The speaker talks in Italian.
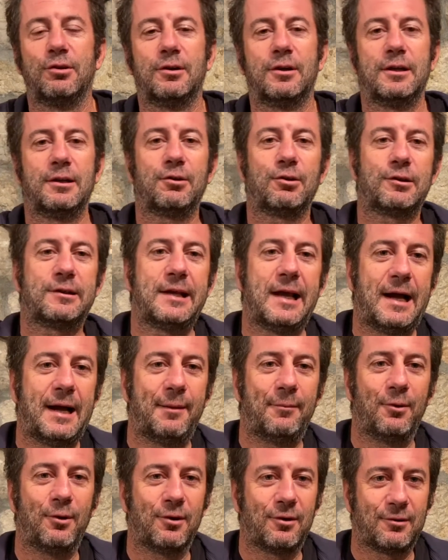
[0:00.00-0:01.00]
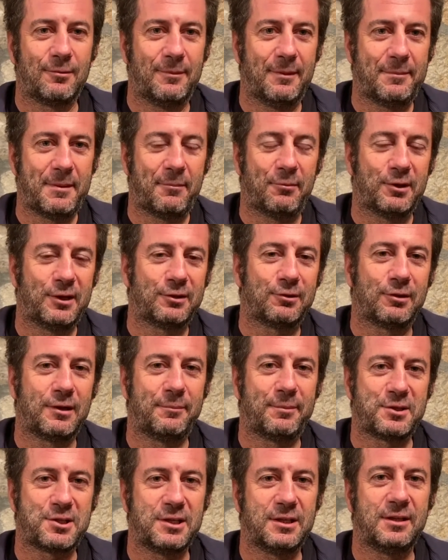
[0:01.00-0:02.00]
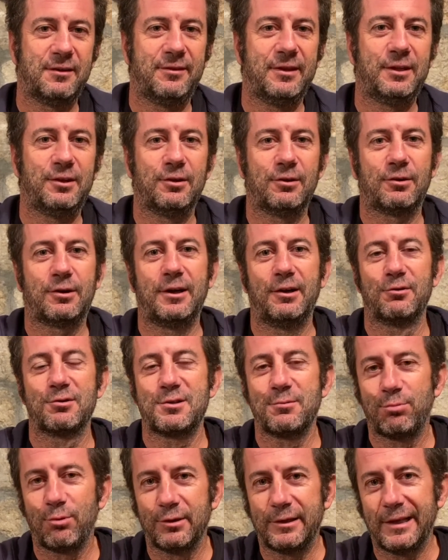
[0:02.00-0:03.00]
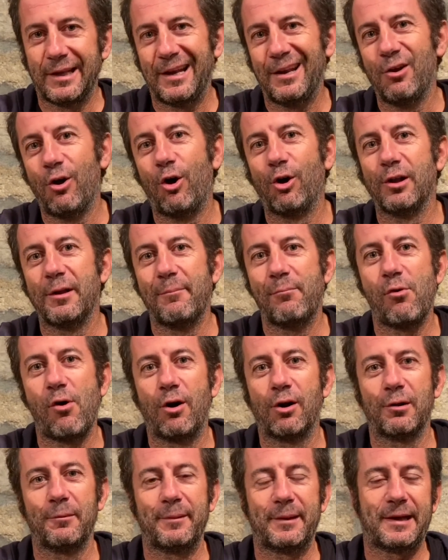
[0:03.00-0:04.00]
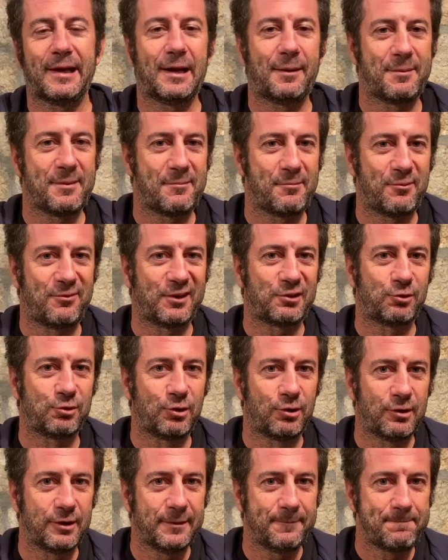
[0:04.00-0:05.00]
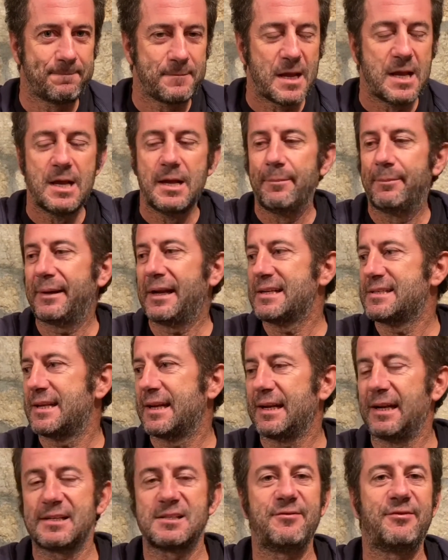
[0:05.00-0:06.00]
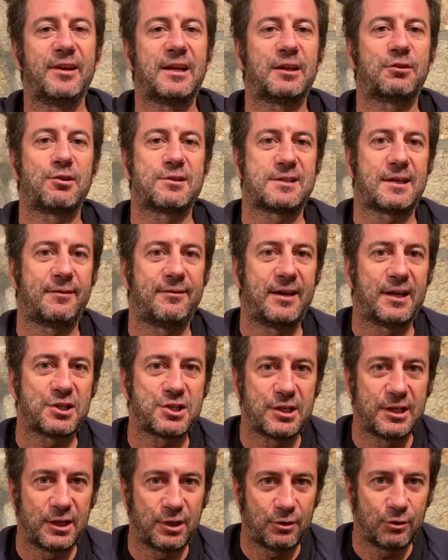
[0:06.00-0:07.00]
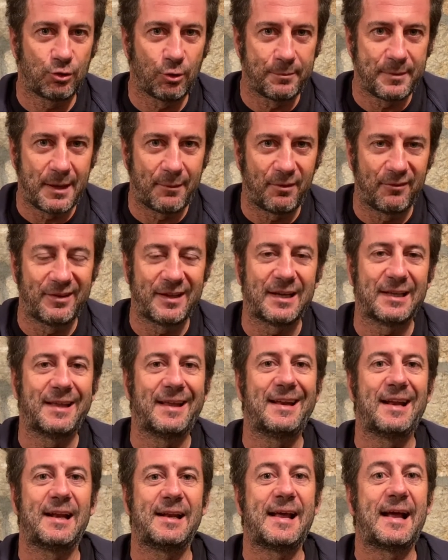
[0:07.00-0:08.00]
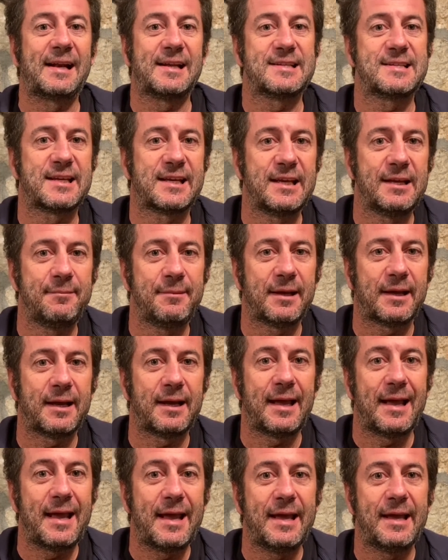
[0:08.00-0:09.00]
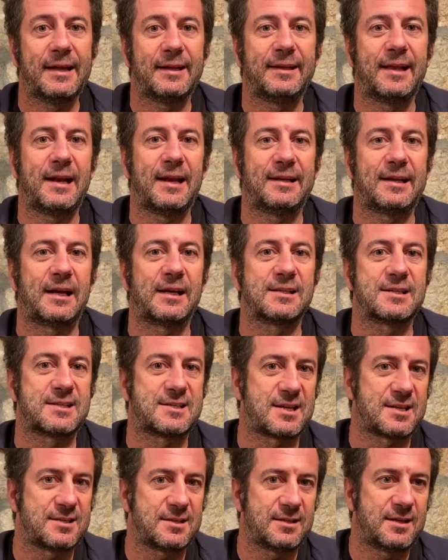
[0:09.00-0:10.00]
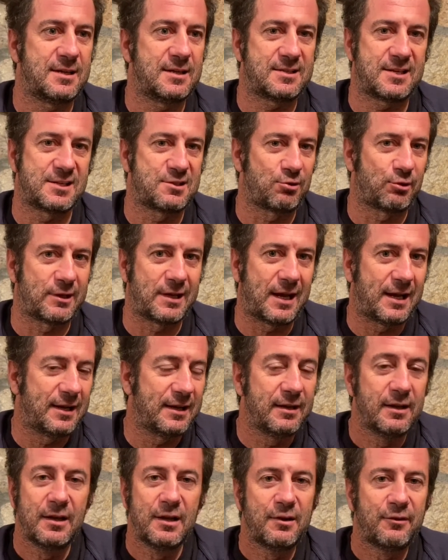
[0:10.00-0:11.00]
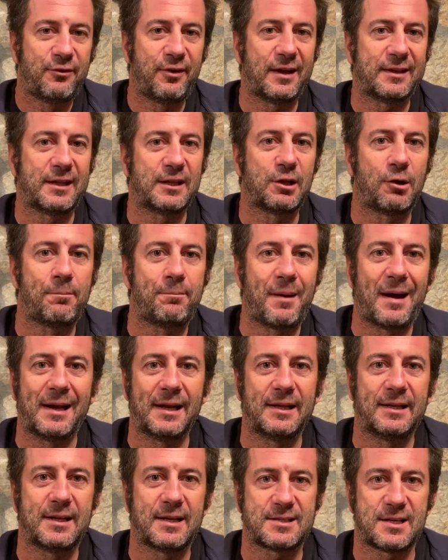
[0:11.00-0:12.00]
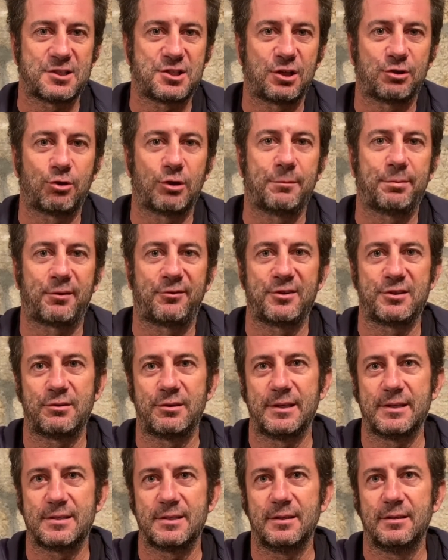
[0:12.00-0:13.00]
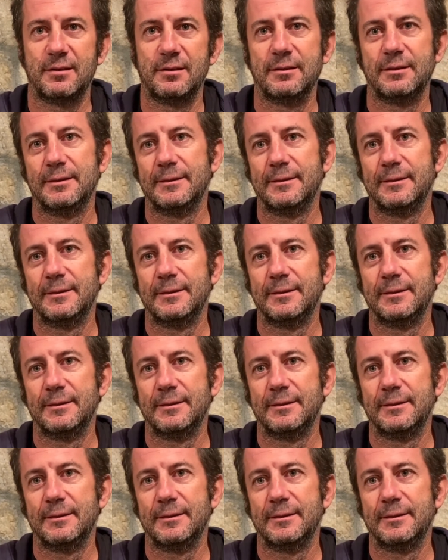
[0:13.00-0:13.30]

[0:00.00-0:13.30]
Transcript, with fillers: ricordiamo come abbiamo detto nei precedenti video che non si può dire l'olio è buono perché l'abbiamo fatto noi per essere classificato extravergine dobbiamo avere delle analisi chimiche e delle analisi eh, sensoriali fatte da un paio di assaggiatori professionisti quindi non sei